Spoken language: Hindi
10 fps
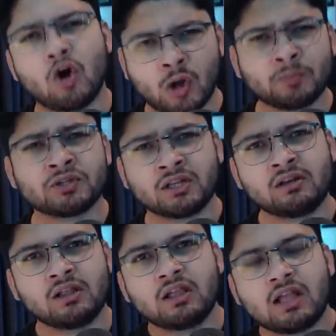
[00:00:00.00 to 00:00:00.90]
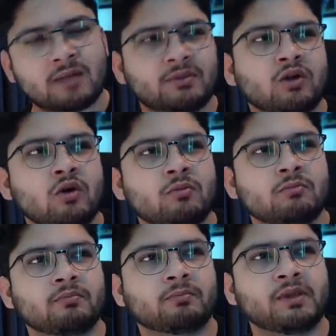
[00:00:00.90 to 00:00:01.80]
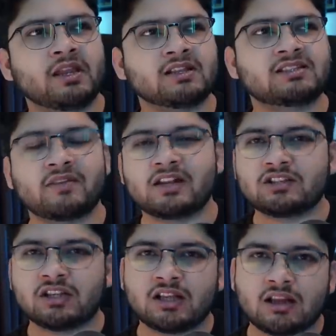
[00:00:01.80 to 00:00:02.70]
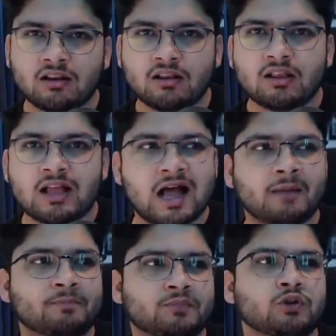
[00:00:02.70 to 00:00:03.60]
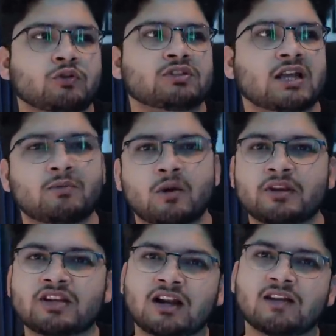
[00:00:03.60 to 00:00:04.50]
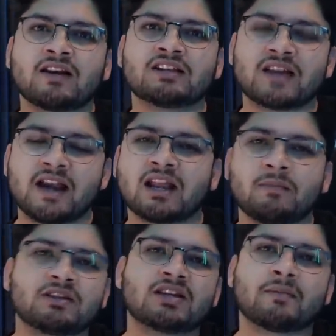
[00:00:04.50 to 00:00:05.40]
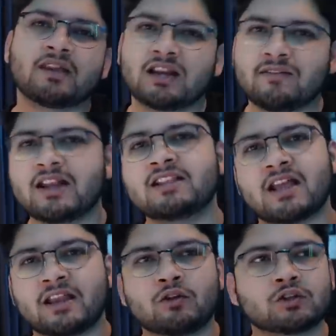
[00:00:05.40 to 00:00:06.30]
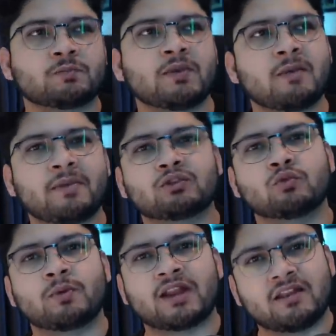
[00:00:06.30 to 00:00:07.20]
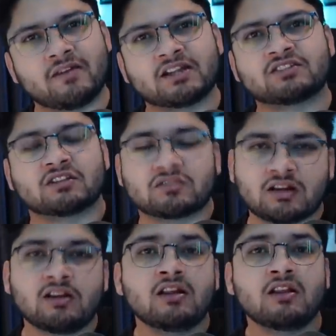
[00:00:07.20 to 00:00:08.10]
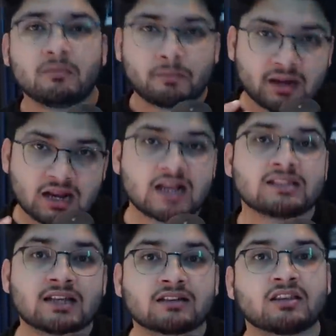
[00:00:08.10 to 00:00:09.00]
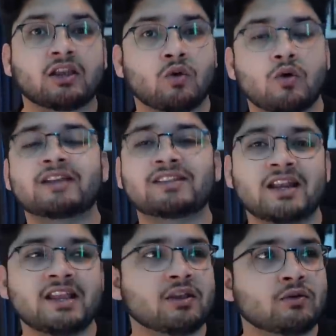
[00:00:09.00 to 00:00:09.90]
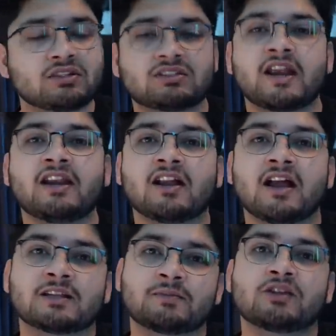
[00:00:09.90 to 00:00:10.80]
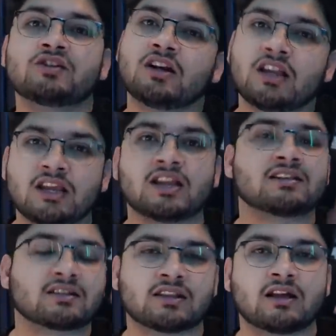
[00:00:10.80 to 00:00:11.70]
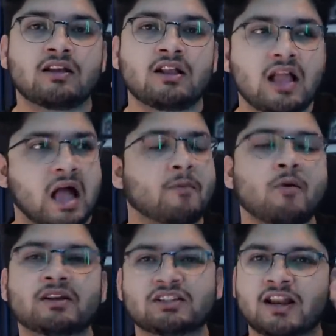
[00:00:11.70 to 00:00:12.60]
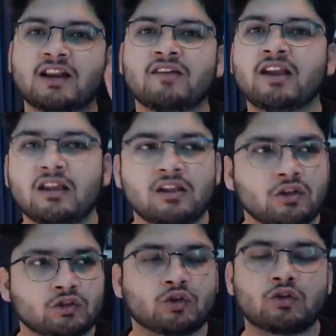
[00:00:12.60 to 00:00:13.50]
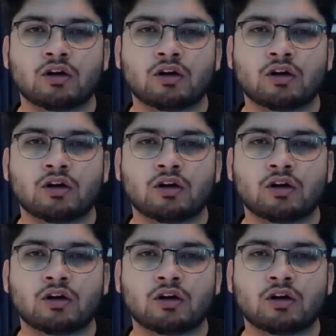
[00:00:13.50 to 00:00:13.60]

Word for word: ऑप्शन अब देखो बींग अ सिविल इंजीनियर आप जो सर बॉबी चार्टन वाले स्टैंड के पीछे आपकी रेलवे लाइन जा रही है उस पर आप एक सुपर एलिवेटेड स्ट्रक्चर बना सकते हो ऐसा नहीं है कि उस स्टैंड का एक्सपेंशन नहीं किया जा सकता आपको बस रेलवे जो